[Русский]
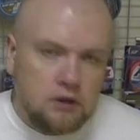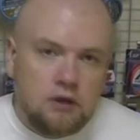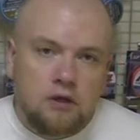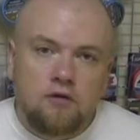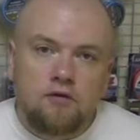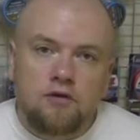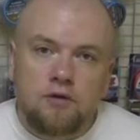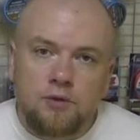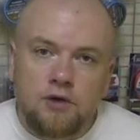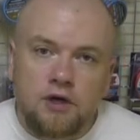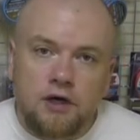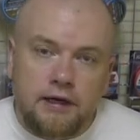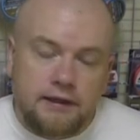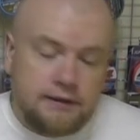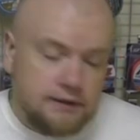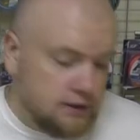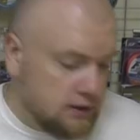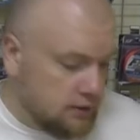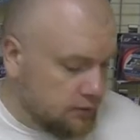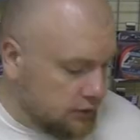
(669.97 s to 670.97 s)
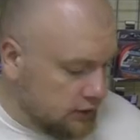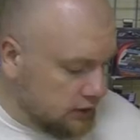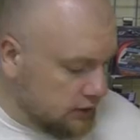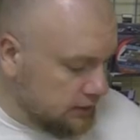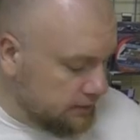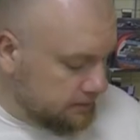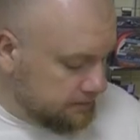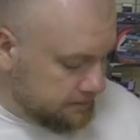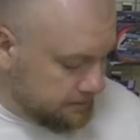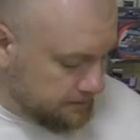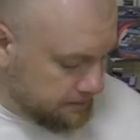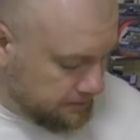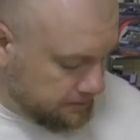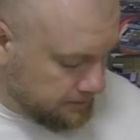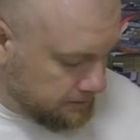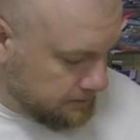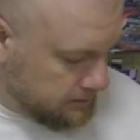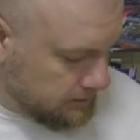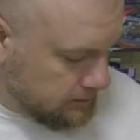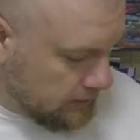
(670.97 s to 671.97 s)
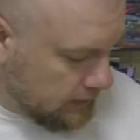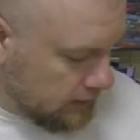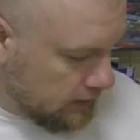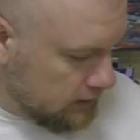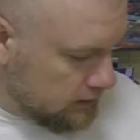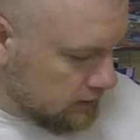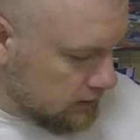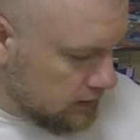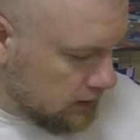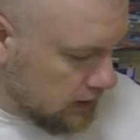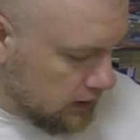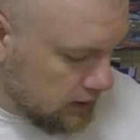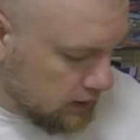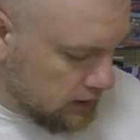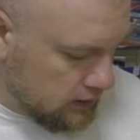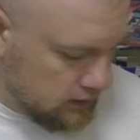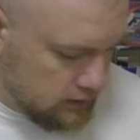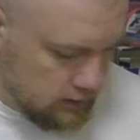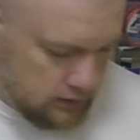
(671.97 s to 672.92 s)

выбирать себе, да? Так,